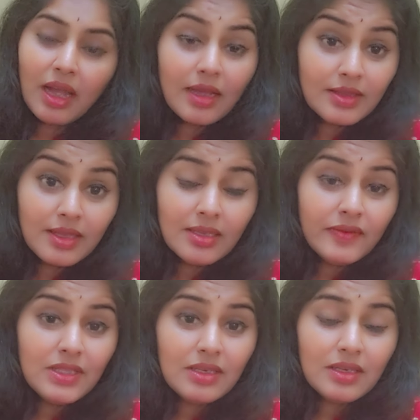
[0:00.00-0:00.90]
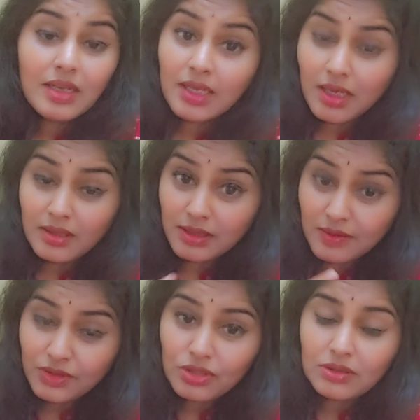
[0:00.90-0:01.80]
అదే విధంగా
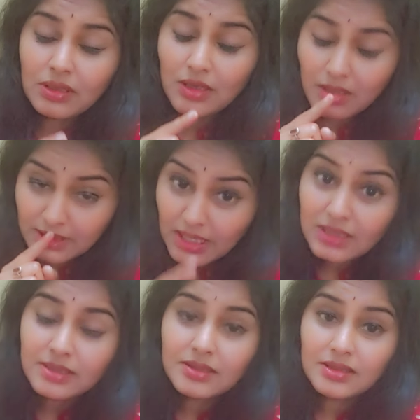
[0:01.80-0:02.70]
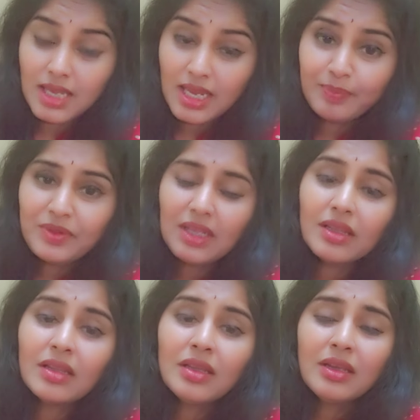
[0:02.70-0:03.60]
ఇవి అదే సేమ్ థింగ్
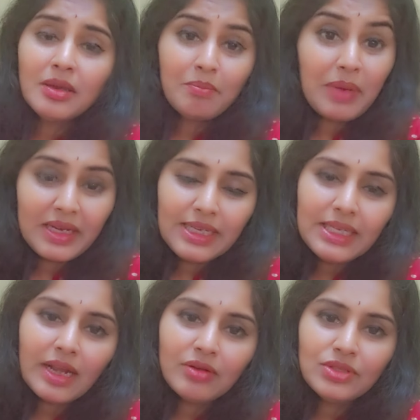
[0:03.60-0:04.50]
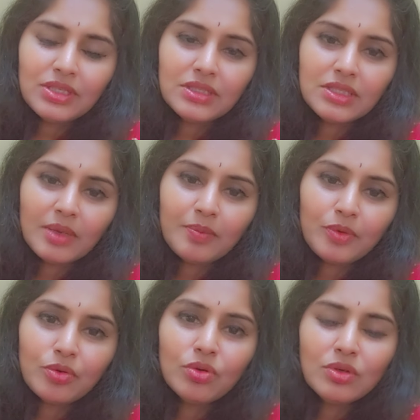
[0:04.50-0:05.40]
బండి డ్రైవ్
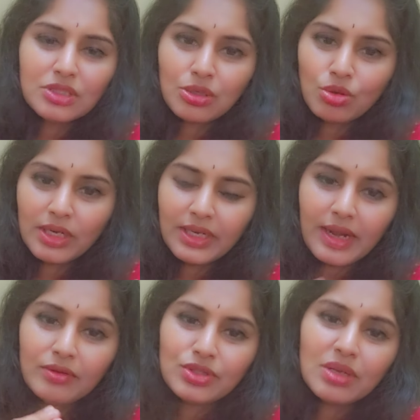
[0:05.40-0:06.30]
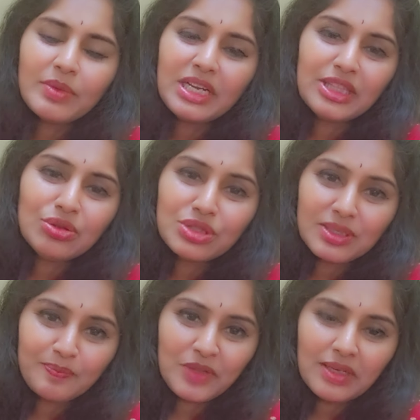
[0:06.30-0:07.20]
చేసేటప్పుడు స్లోగా డ్రైవ్ చేయమని ఎందుకు
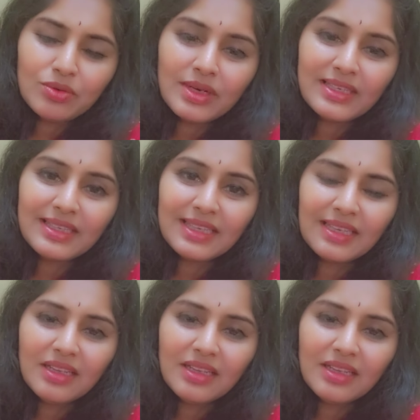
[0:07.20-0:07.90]
చెప్తారు అంటే